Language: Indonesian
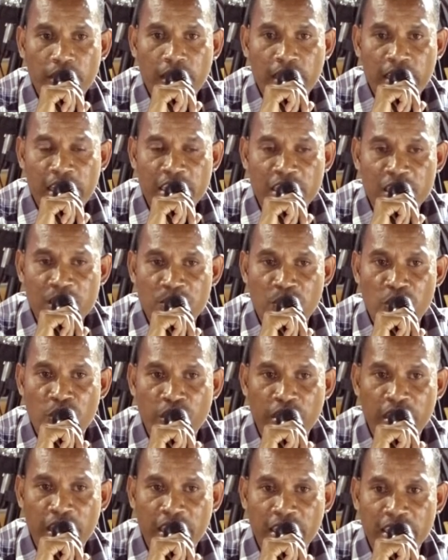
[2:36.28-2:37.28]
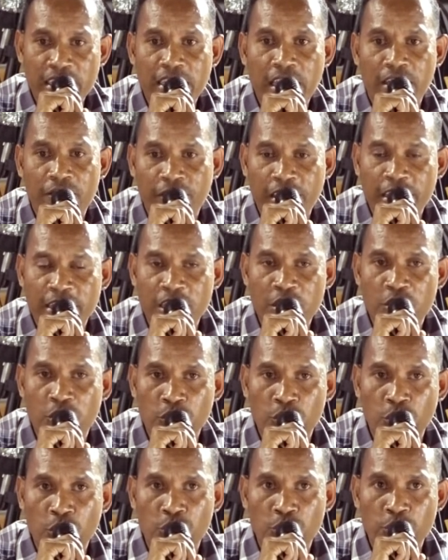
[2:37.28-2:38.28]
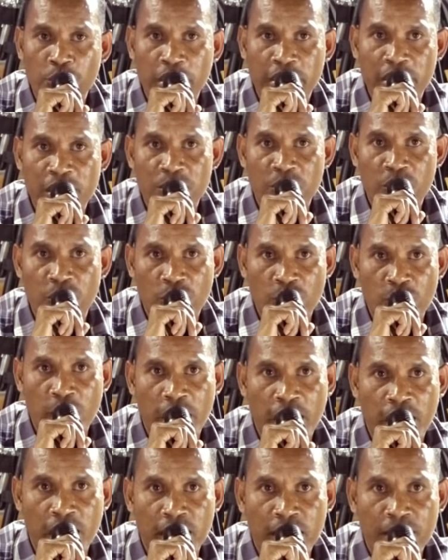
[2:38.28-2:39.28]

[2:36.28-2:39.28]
rai Timor ne iha fatin hototu bat Timor uang.